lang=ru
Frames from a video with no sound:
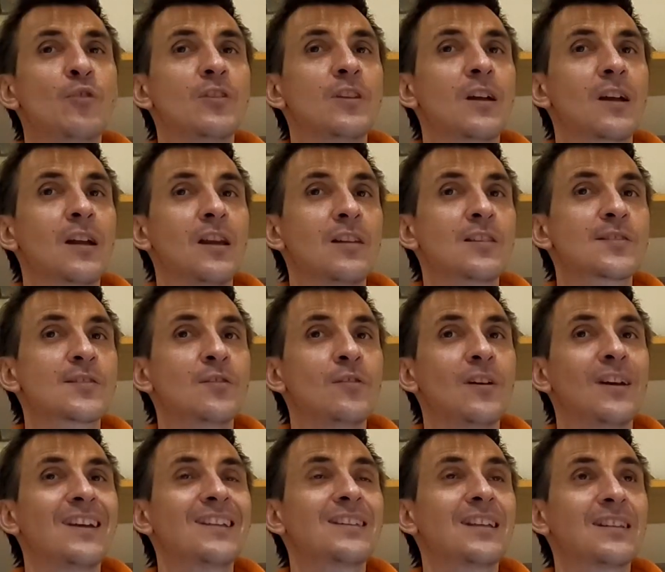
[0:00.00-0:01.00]
модное колесо
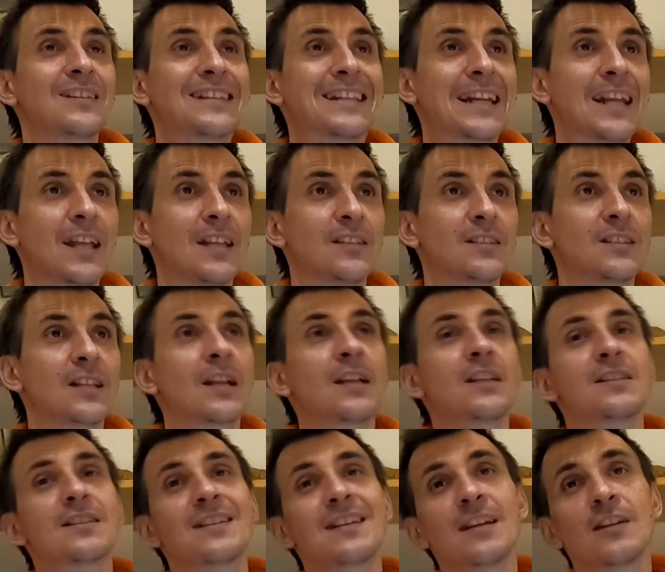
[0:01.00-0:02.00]
это тренд.
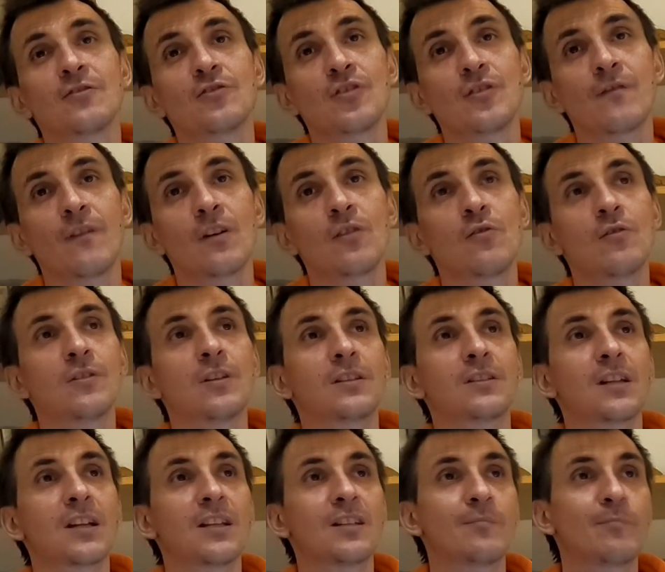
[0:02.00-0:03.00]
Тренд следующего года,
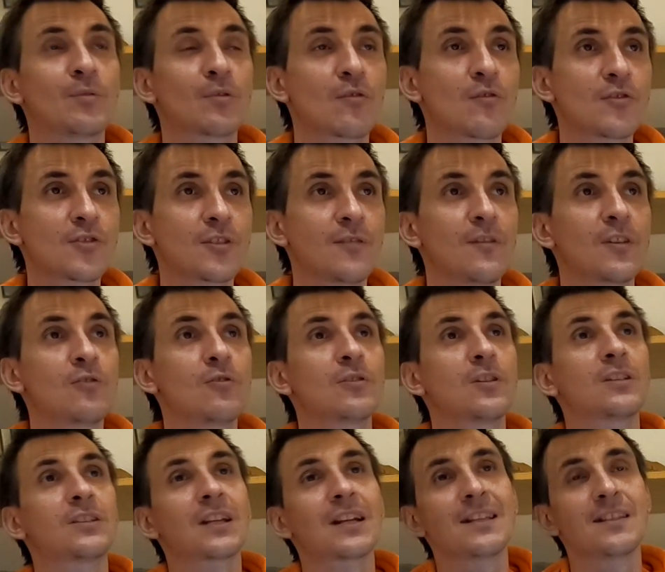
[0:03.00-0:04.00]
тренд прошлого
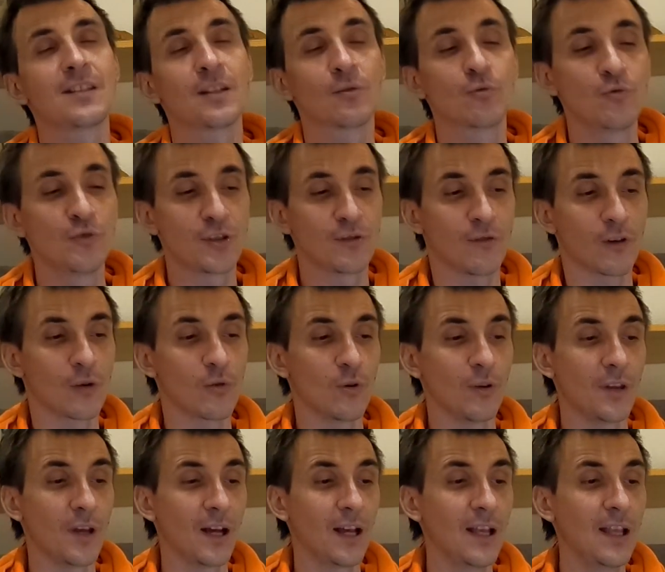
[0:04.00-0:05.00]
года, тренд текущего
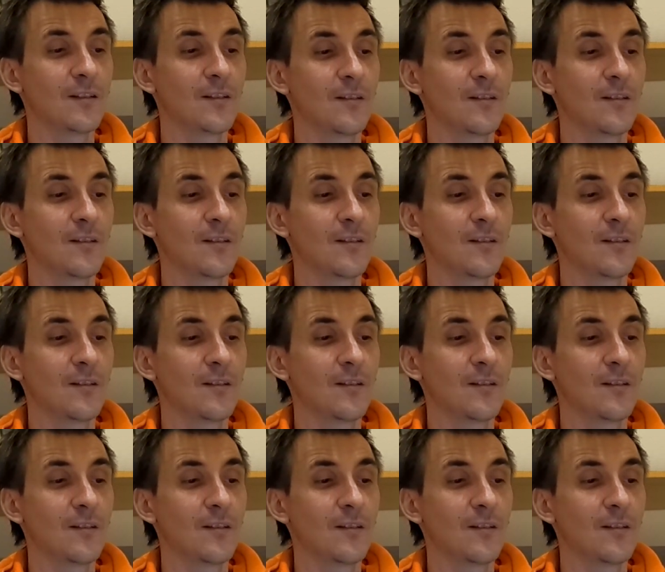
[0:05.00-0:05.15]
года.